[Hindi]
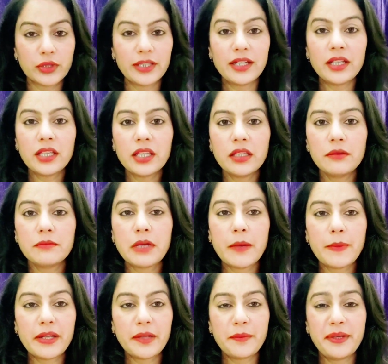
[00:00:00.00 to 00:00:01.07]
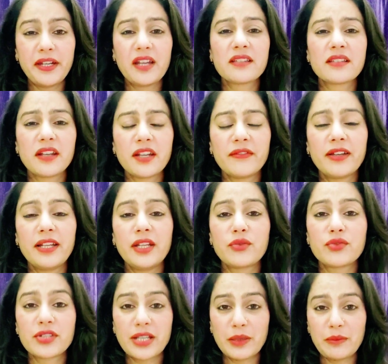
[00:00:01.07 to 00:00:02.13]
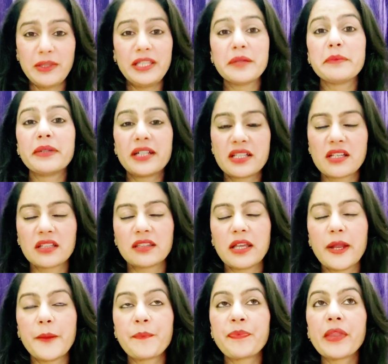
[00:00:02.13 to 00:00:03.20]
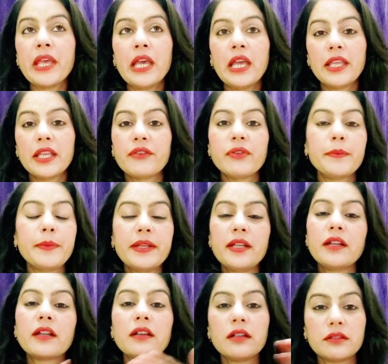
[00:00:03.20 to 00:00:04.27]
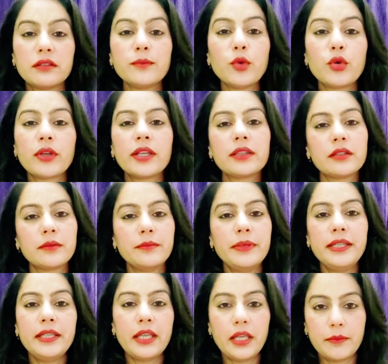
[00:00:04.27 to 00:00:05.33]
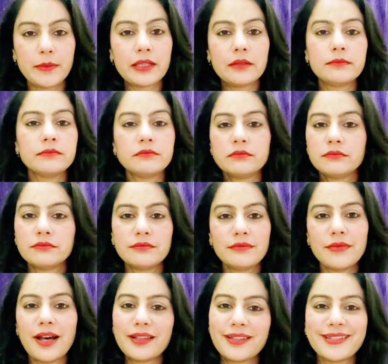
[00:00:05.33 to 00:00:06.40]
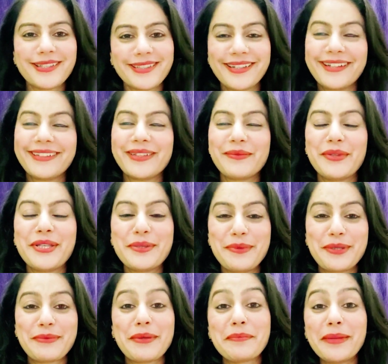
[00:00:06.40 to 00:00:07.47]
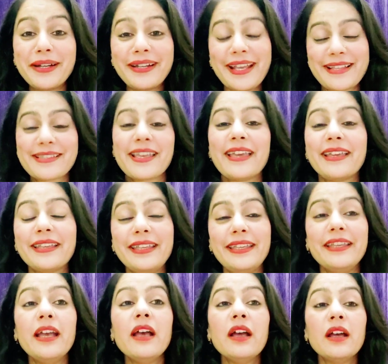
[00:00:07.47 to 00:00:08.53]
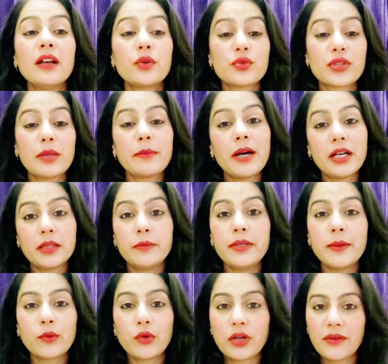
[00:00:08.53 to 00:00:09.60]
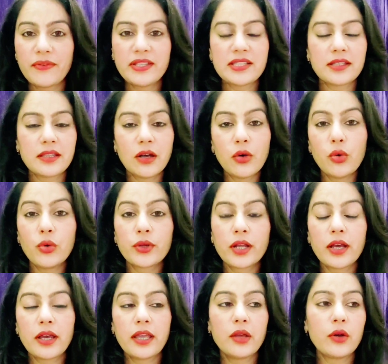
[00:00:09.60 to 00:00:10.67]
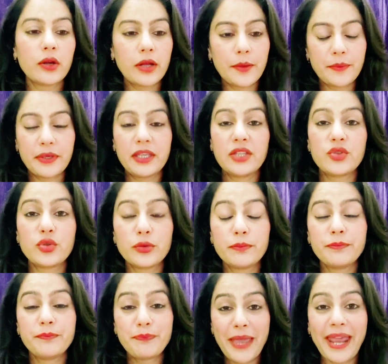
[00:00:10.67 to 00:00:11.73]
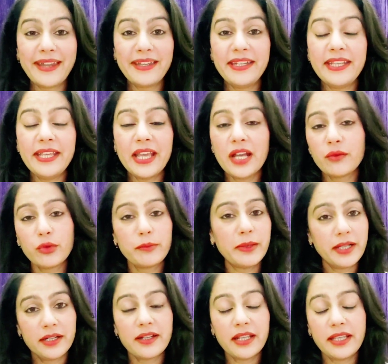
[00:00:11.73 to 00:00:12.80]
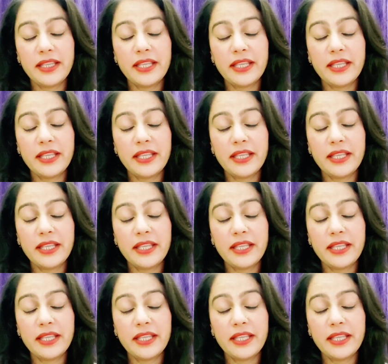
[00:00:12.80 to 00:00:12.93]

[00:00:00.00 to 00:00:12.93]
होता है ना कि हमारी पीरियड्स आने वाले हैं उस टाइम भी ये बढ़ जाता है या फिर पीरियड ख़त्म हो गए तब भी ये मतलब आता जाता रहता है बीच बीच में बट ऐसा है कि उसके बाद भी आपको काफ़ी ज़्यादा हो रहा है और आपके जो पैंटी है वो भर